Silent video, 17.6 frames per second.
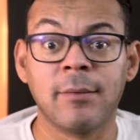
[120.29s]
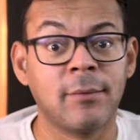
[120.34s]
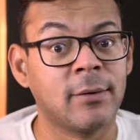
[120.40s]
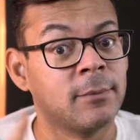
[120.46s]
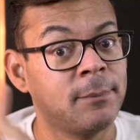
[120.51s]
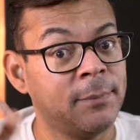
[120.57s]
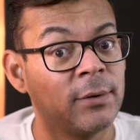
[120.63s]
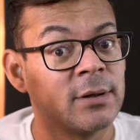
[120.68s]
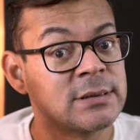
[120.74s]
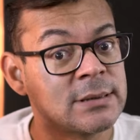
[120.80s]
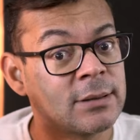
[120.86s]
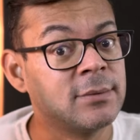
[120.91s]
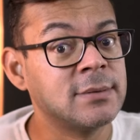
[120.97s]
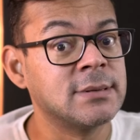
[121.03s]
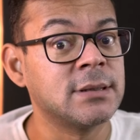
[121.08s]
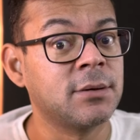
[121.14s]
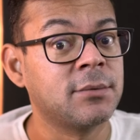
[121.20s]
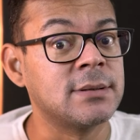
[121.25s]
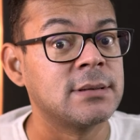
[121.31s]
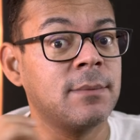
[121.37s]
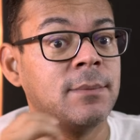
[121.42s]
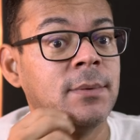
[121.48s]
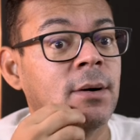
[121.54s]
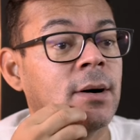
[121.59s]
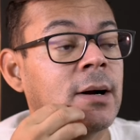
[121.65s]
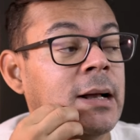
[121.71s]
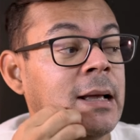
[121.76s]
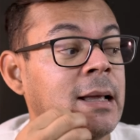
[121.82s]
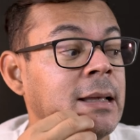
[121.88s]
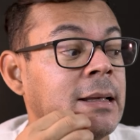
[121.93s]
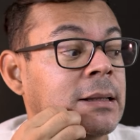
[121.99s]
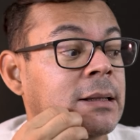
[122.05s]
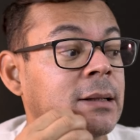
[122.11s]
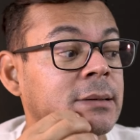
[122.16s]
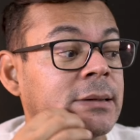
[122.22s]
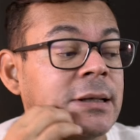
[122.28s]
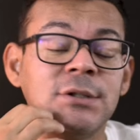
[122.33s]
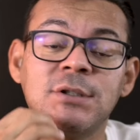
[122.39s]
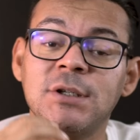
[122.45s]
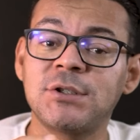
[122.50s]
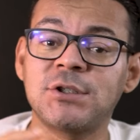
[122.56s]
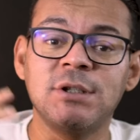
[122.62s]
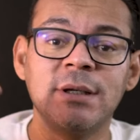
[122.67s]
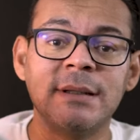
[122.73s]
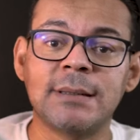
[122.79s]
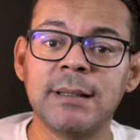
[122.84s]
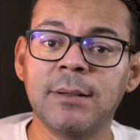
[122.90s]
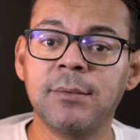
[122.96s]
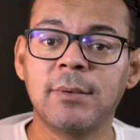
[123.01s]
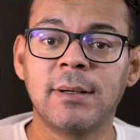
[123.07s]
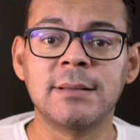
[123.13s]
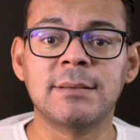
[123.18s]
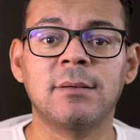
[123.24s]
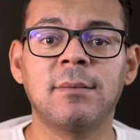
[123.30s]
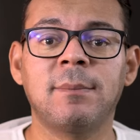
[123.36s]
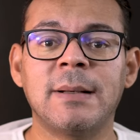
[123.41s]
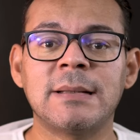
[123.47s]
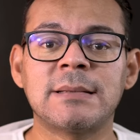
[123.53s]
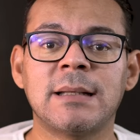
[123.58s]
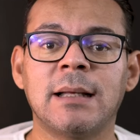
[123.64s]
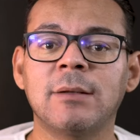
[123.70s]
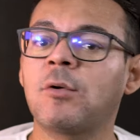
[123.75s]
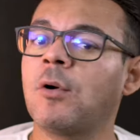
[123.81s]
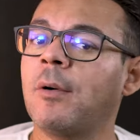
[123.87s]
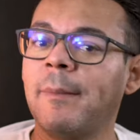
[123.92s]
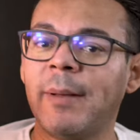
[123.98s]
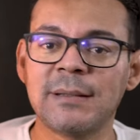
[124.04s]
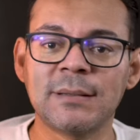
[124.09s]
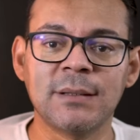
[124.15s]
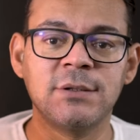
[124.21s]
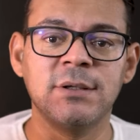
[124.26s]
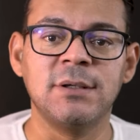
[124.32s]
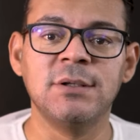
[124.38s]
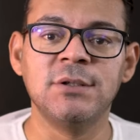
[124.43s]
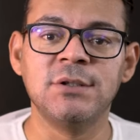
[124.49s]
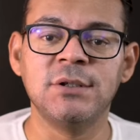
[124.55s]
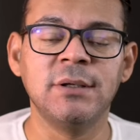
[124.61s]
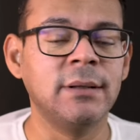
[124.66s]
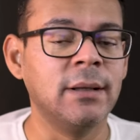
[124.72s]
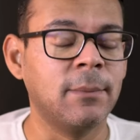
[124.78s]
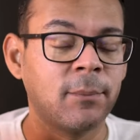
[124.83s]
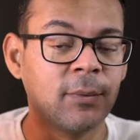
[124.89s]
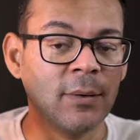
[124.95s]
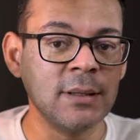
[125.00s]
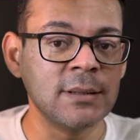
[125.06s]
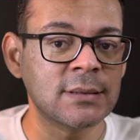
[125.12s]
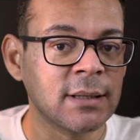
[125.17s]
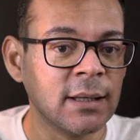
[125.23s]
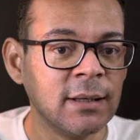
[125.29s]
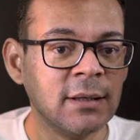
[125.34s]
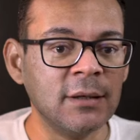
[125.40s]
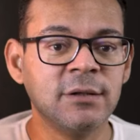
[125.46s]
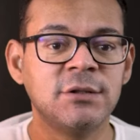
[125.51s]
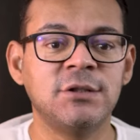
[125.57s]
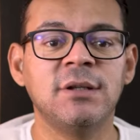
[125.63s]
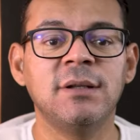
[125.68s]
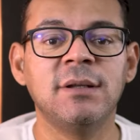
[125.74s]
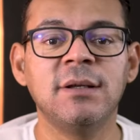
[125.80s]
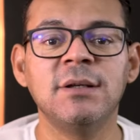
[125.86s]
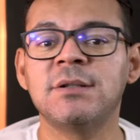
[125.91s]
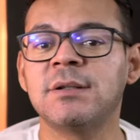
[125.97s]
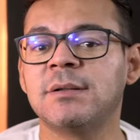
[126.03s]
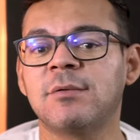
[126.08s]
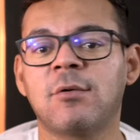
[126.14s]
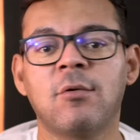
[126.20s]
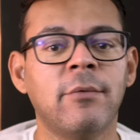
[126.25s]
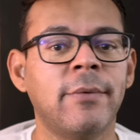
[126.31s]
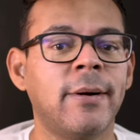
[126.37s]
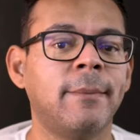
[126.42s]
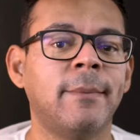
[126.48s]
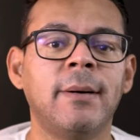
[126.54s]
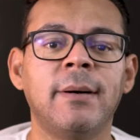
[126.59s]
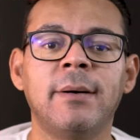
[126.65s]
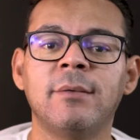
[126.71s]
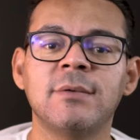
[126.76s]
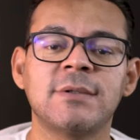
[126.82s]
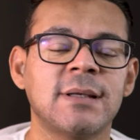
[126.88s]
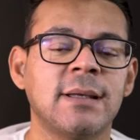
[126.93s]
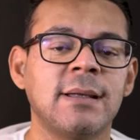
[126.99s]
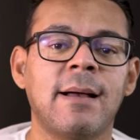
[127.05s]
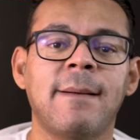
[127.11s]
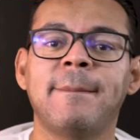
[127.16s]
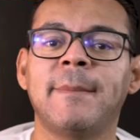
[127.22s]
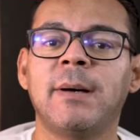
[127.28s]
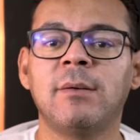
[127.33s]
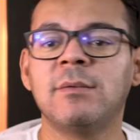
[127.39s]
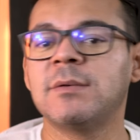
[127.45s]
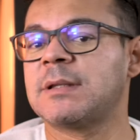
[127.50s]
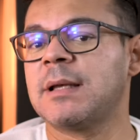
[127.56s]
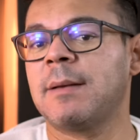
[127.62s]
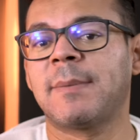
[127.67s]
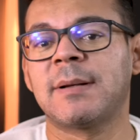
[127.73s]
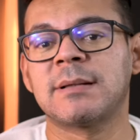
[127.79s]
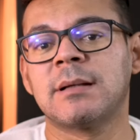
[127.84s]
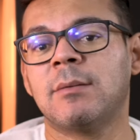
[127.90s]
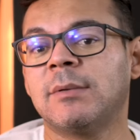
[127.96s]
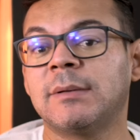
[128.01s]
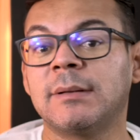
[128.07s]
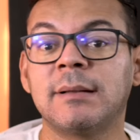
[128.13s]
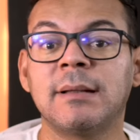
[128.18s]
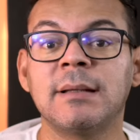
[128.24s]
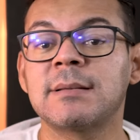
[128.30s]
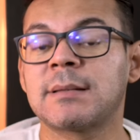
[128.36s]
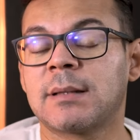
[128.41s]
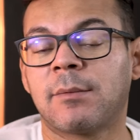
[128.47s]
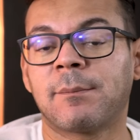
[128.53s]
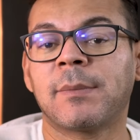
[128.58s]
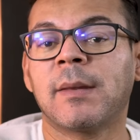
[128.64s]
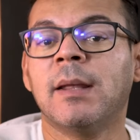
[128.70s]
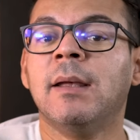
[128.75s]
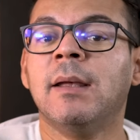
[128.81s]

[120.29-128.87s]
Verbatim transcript: Agora, o pior é se acontecer uma coisa pior. Então tem gente que tinha insegurança no passado, começa a dirigir e depois dirige com a mão, sem a mão, sem prestar muita atenção.